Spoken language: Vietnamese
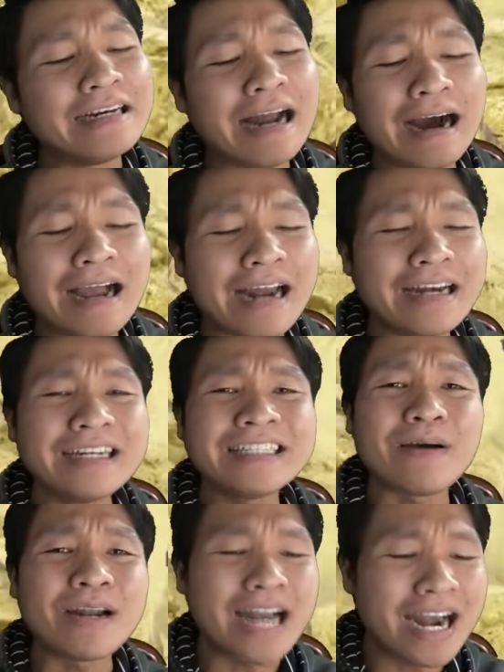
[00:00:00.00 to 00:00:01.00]
anh ơi
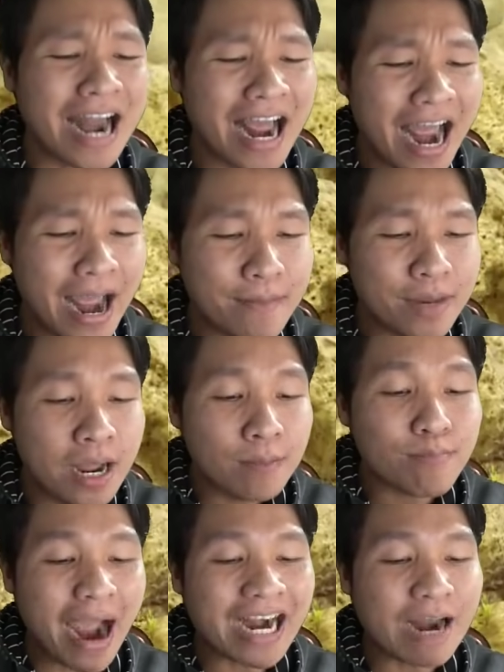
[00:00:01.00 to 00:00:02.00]
anh cho anh đánh lại em
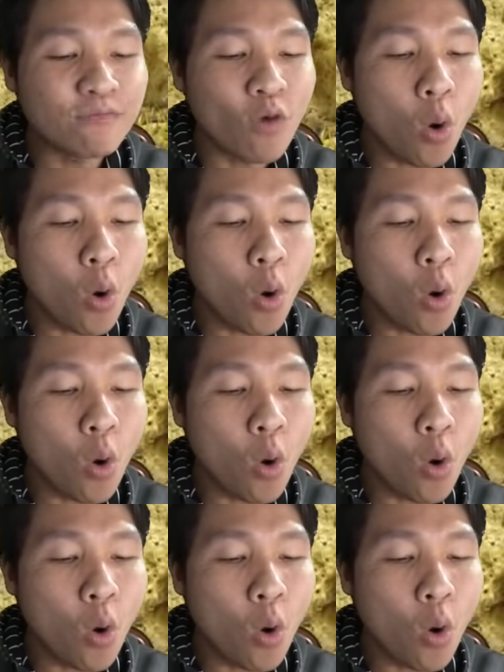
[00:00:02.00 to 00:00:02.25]
bạn là